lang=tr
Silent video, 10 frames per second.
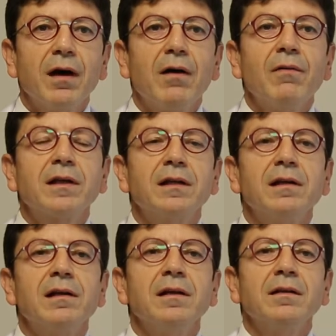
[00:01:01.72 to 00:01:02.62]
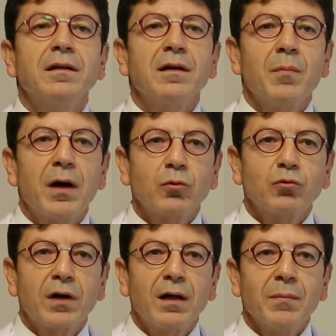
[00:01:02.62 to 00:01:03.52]
ve hava kirliliğine de
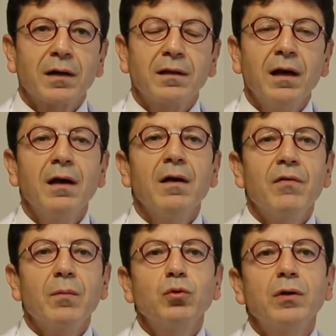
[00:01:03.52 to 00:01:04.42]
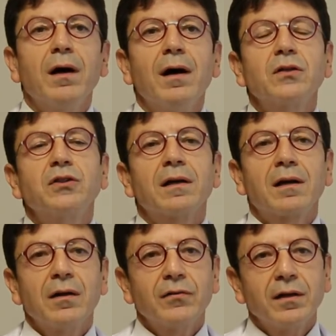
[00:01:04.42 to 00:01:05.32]
maruz kalmakta ve bu da akciğer
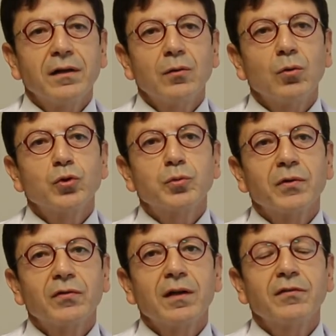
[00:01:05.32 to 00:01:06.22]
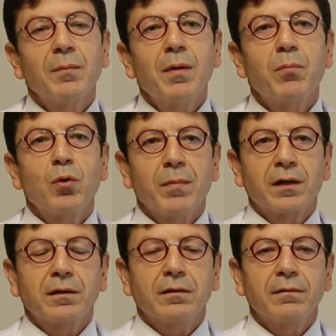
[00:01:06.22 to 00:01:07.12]
kanserinin oluşmasına sebep
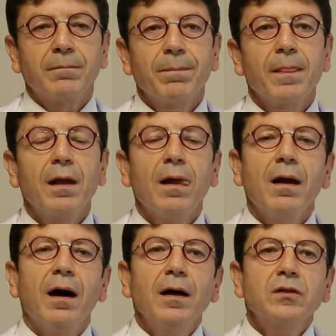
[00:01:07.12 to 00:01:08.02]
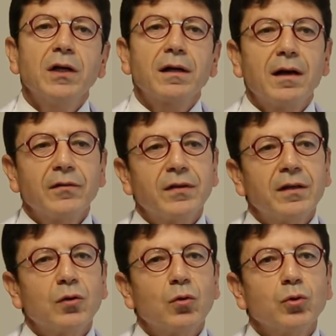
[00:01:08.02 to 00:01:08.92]
olmaktadır. Akciğer
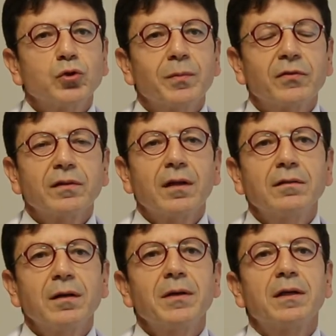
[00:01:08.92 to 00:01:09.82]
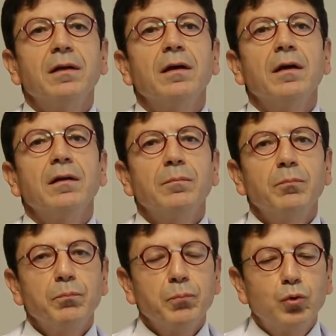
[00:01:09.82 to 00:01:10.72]
kanserinin oluşmasında tabii ki
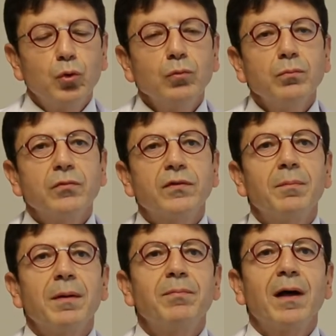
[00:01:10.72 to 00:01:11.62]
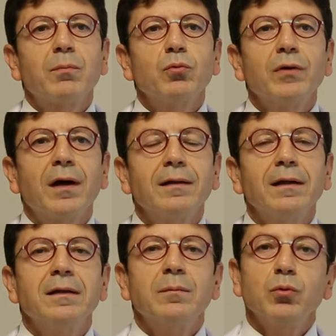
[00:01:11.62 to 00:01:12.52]
bütün sebepler bunlar
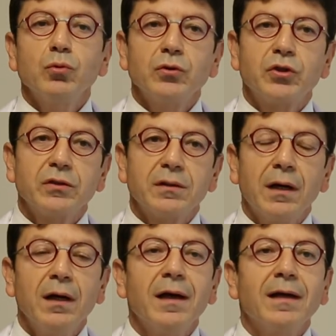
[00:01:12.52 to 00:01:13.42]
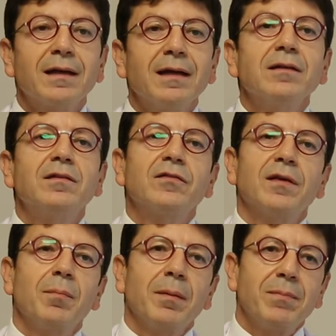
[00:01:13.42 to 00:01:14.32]
değildir. Bunun dışında genetik
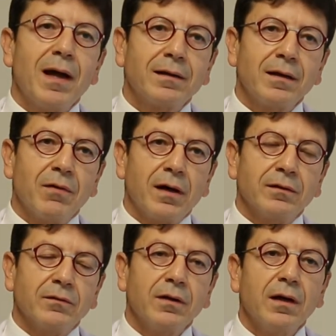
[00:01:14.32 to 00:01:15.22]
sebepler de vardır.